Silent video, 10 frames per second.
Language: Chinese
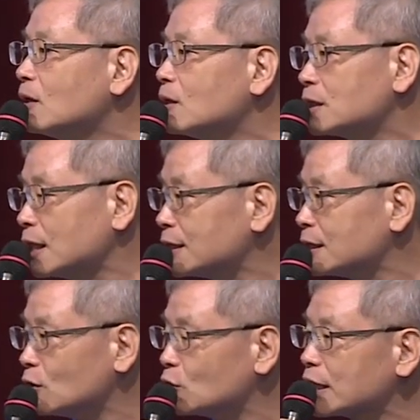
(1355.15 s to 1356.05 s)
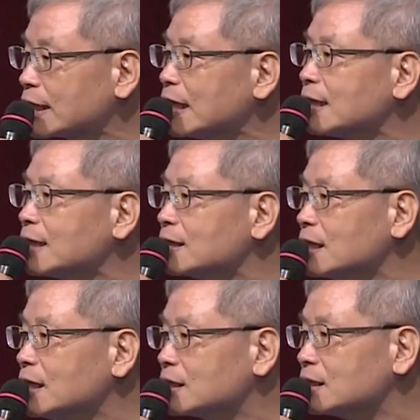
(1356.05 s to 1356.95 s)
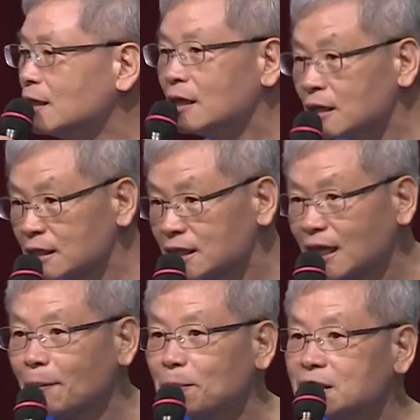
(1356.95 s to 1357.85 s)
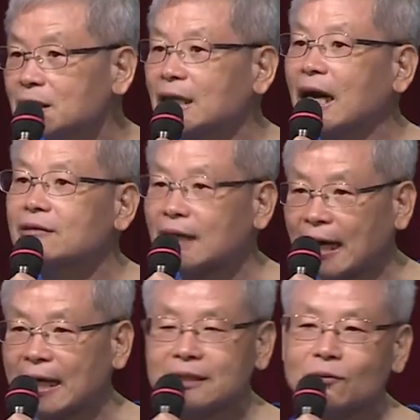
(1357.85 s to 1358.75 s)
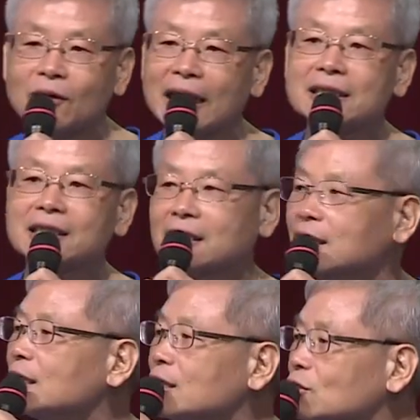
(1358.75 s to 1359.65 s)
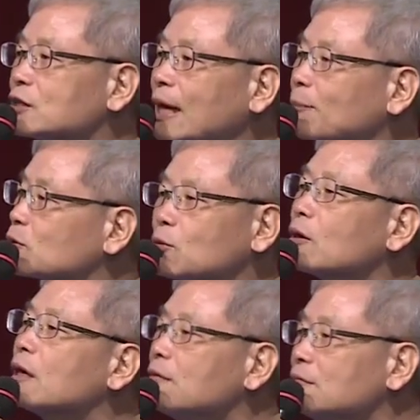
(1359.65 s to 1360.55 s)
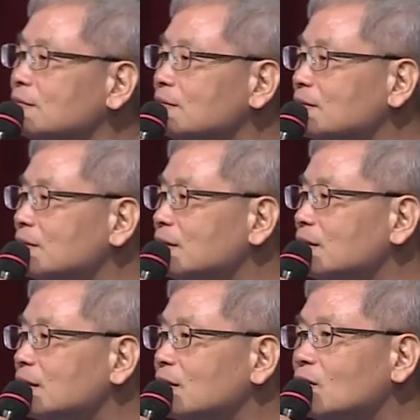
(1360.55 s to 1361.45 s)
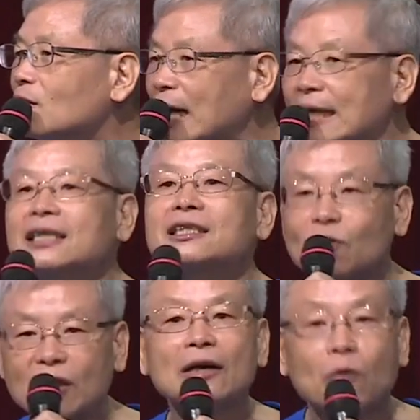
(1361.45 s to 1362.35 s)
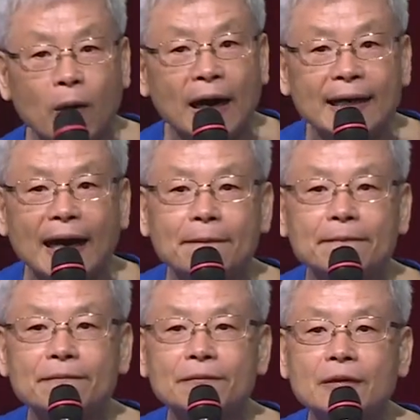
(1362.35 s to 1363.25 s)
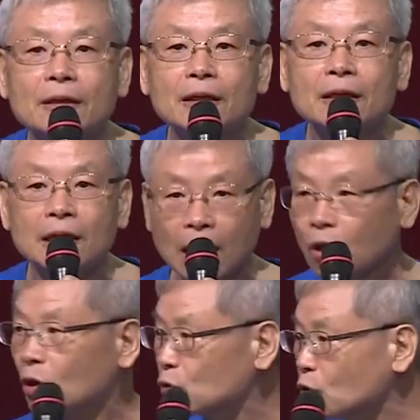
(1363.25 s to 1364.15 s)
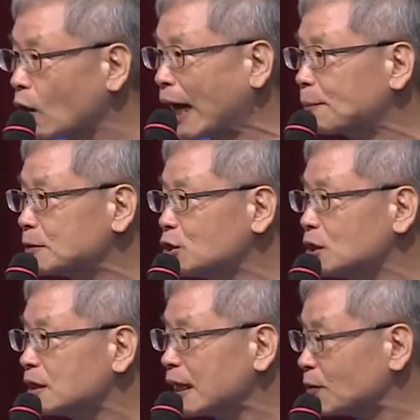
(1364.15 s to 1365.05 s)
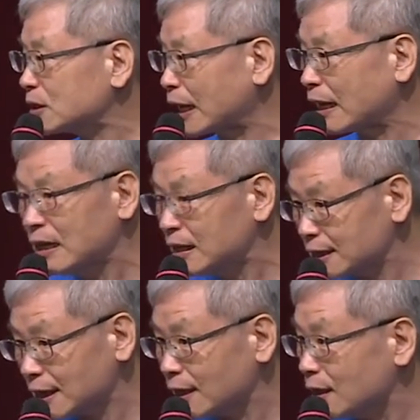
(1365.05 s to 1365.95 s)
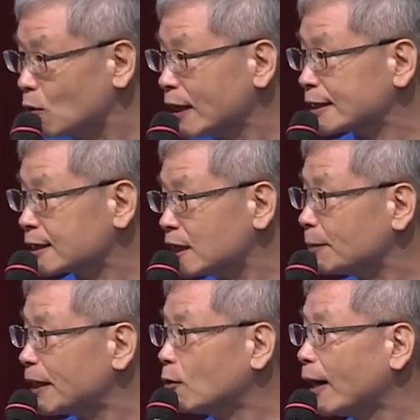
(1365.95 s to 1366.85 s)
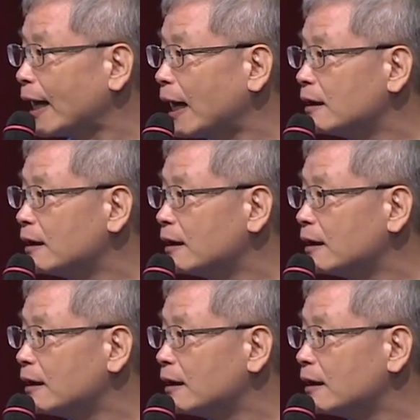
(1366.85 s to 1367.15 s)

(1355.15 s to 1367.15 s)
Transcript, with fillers: 甚至有些更狠的医师，你这个不治疗，大概我看几个月就差不多了。我看你就更慌了。然后如果还不去，他会想这个恶化的特别快啊。